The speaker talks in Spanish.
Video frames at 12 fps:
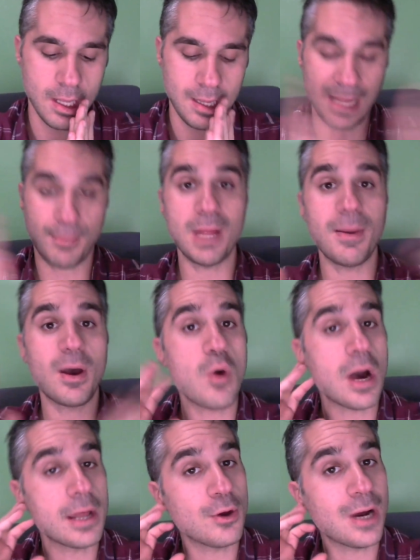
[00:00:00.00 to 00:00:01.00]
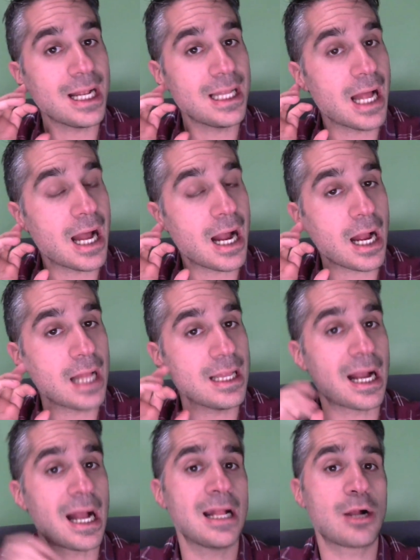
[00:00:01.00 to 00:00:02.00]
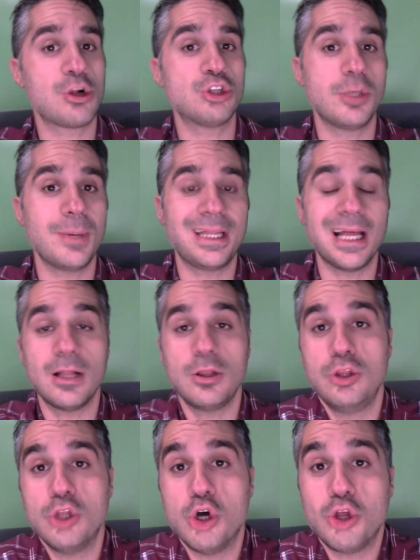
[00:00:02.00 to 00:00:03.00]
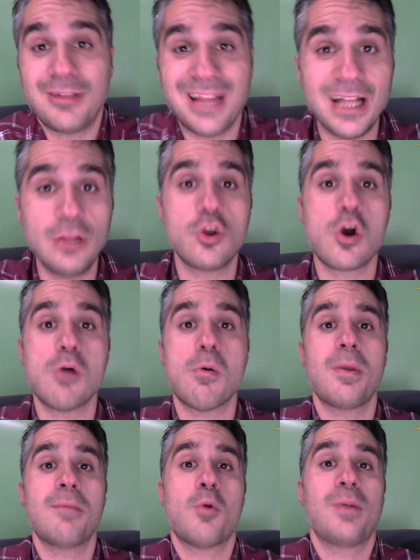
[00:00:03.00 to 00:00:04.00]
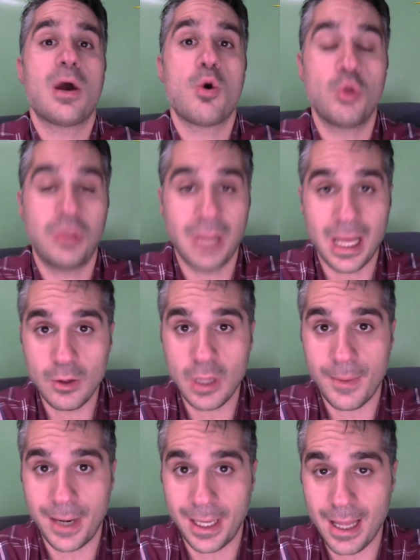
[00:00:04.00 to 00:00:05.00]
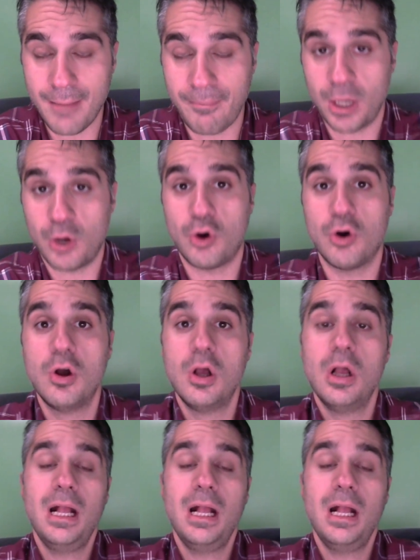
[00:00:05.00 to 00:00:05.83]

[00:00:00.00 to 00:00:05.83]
Después de haber jugado a la, a Beta, no tanto como a mí me hubiera gustado, la verdad, pero